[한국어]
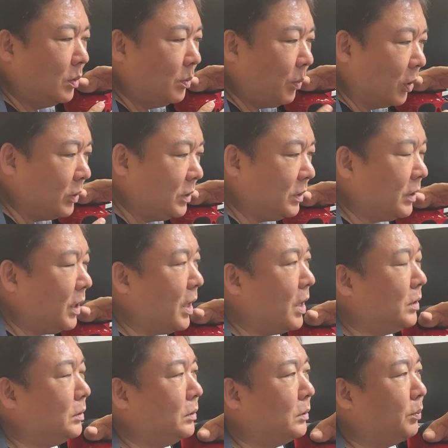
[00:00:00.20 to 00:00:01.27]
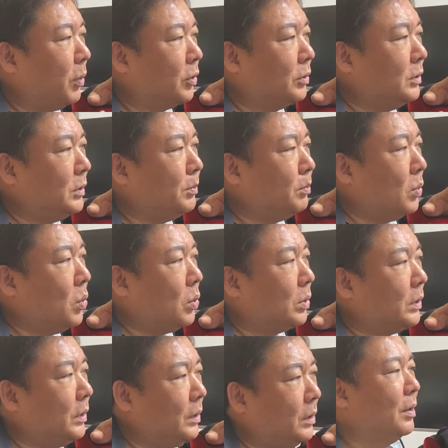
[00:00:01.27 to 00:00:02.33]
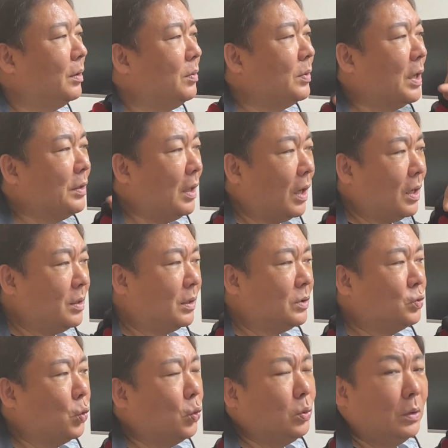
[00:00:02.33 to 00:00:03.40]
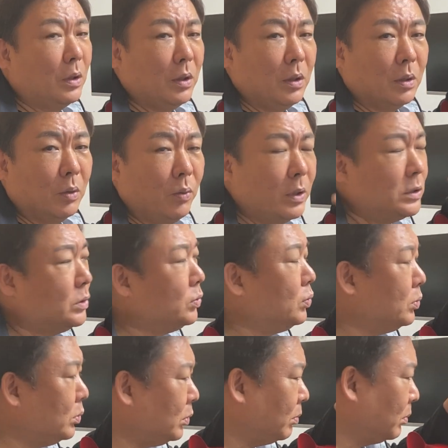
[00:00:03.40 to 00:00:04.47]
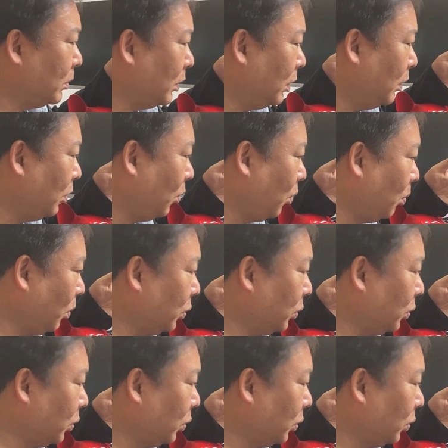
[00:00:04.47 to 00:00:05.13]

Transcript: 버티게 하는 버팀목이, 그럼 얘네가 이렇게 좋은데 왜 지수는 못